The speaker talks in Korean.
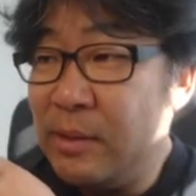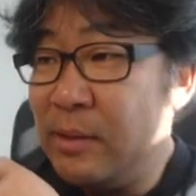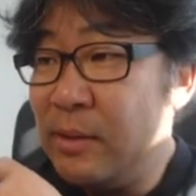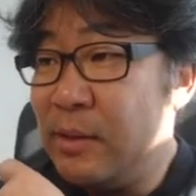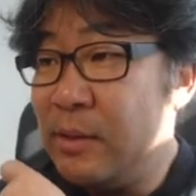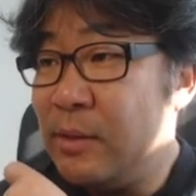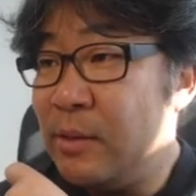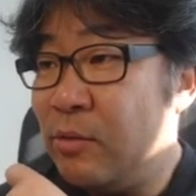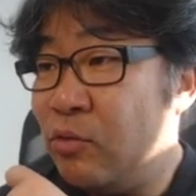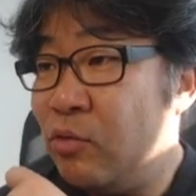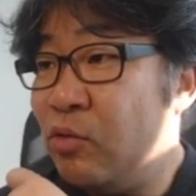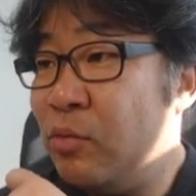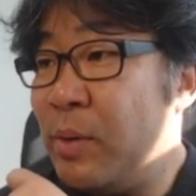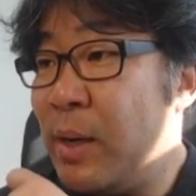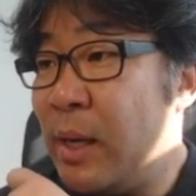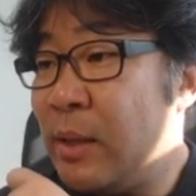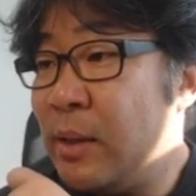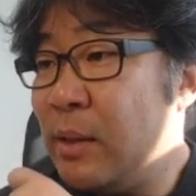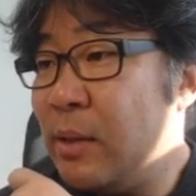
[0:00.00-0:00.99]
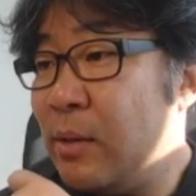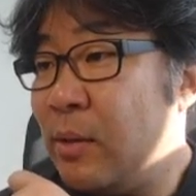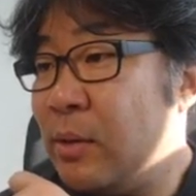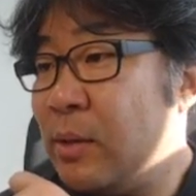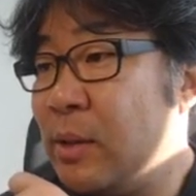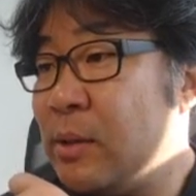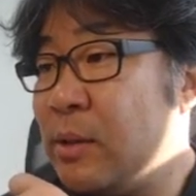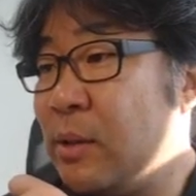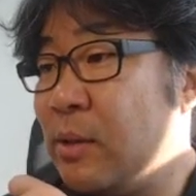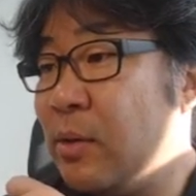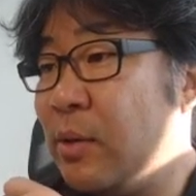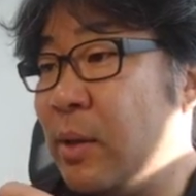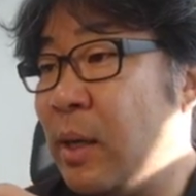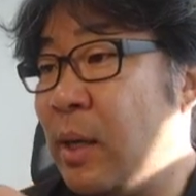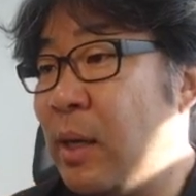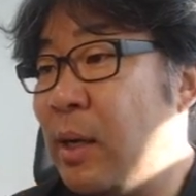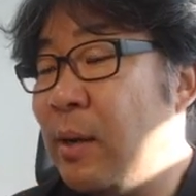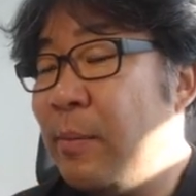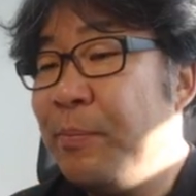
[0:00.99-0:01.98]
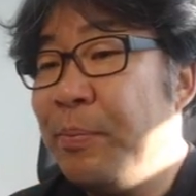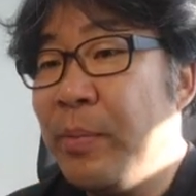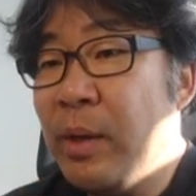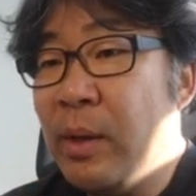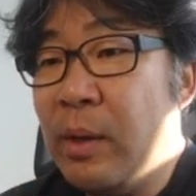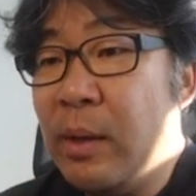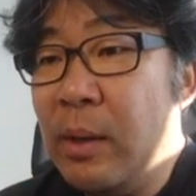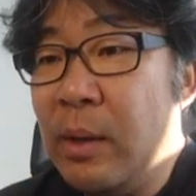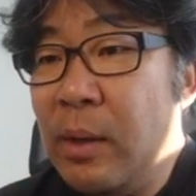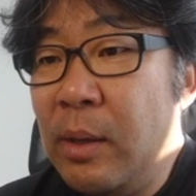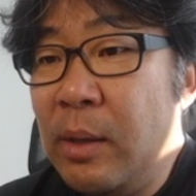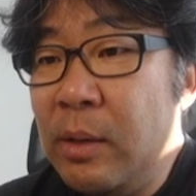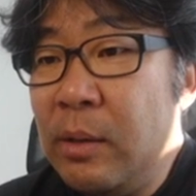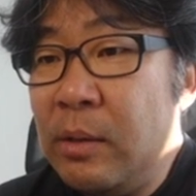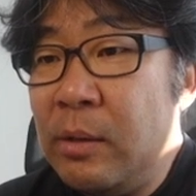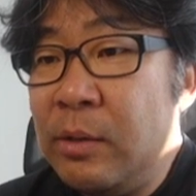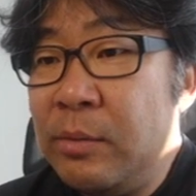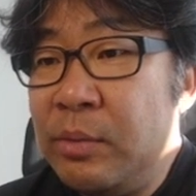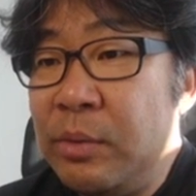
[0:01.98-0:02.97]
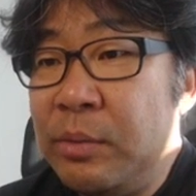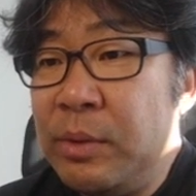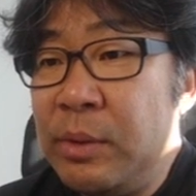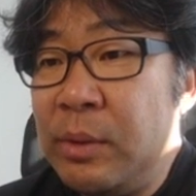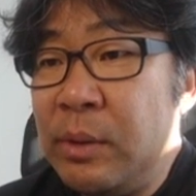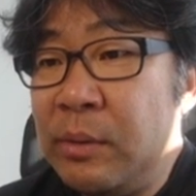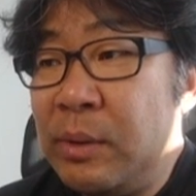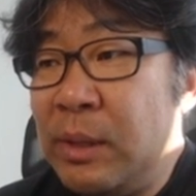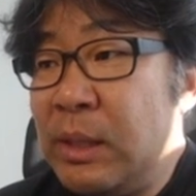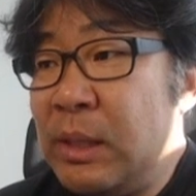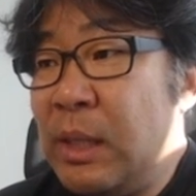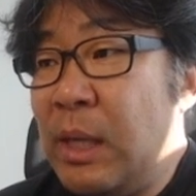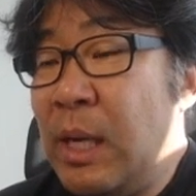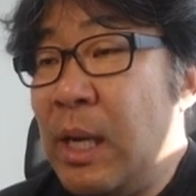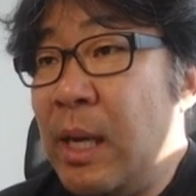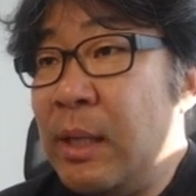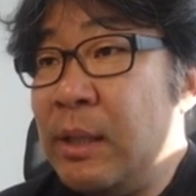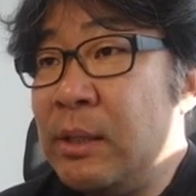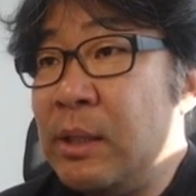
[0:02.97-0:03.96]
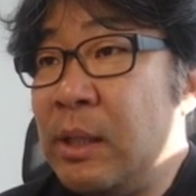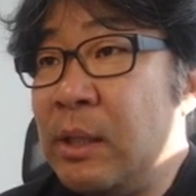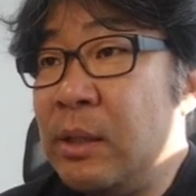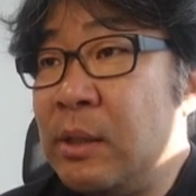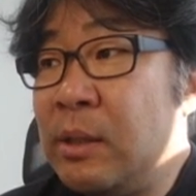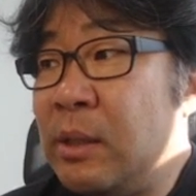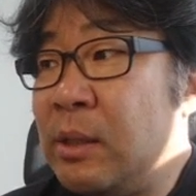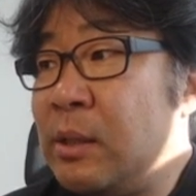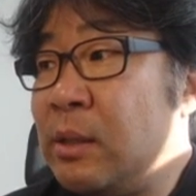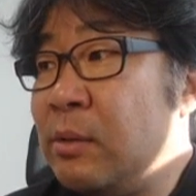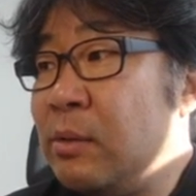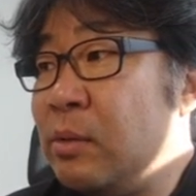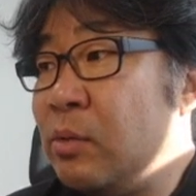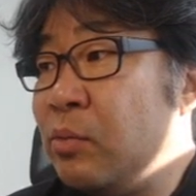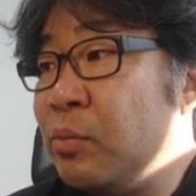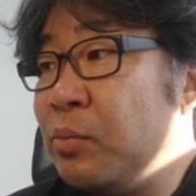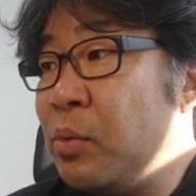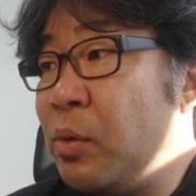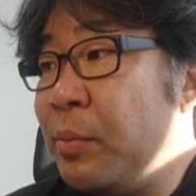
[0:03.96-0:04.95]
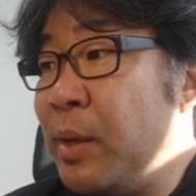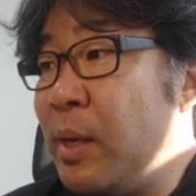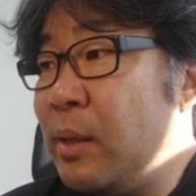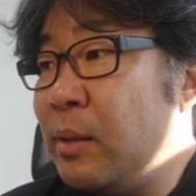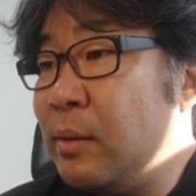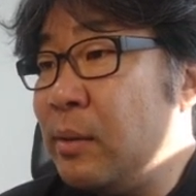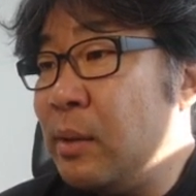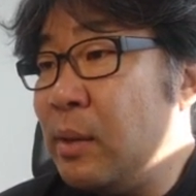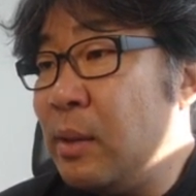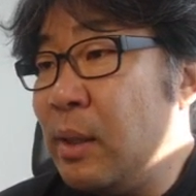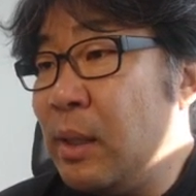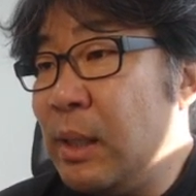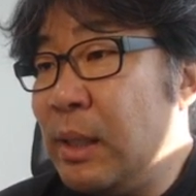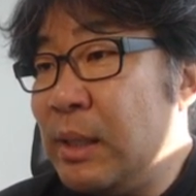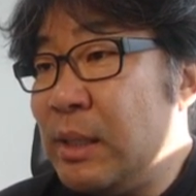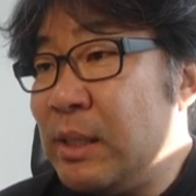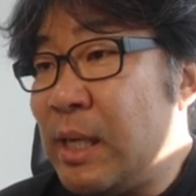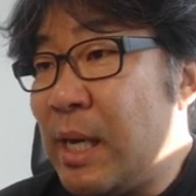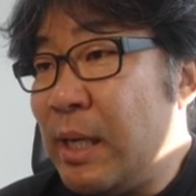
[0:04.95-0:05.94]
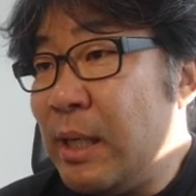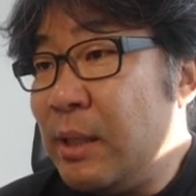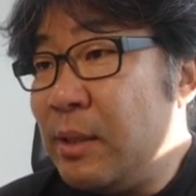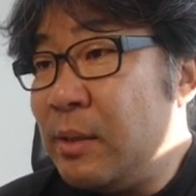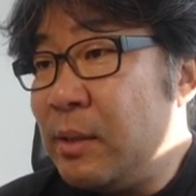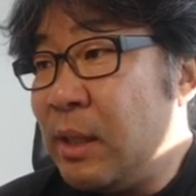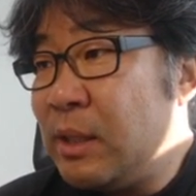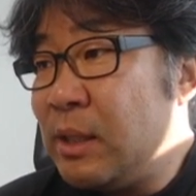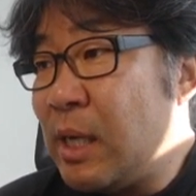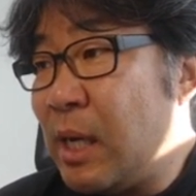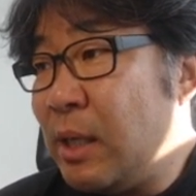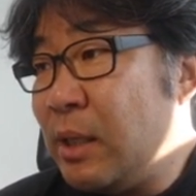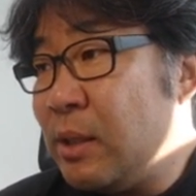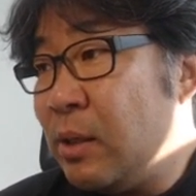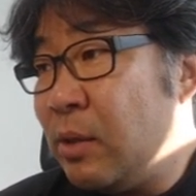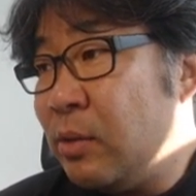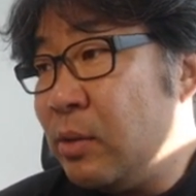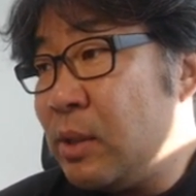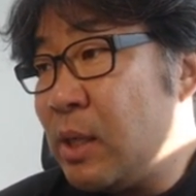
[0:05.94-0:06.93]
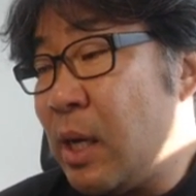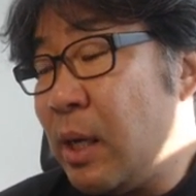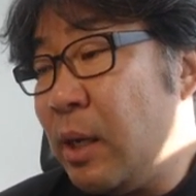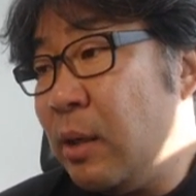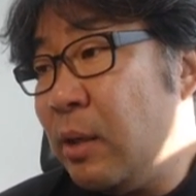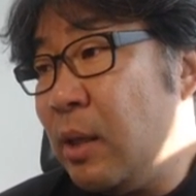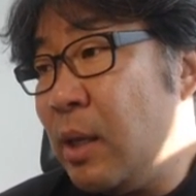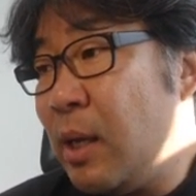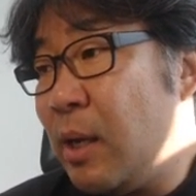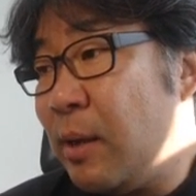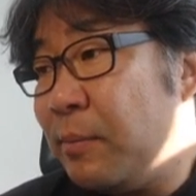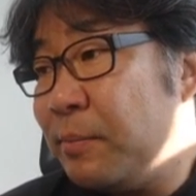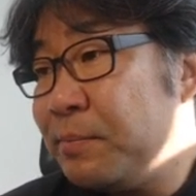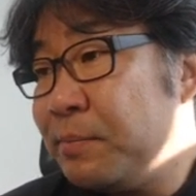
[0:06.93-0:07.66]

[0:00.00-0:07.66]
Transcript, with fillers: 그래서 루바를 어떻게 쓸 거냐 그런 부분인 건데 실내 이제 보면 창입니다. 창이죠. 창이 근데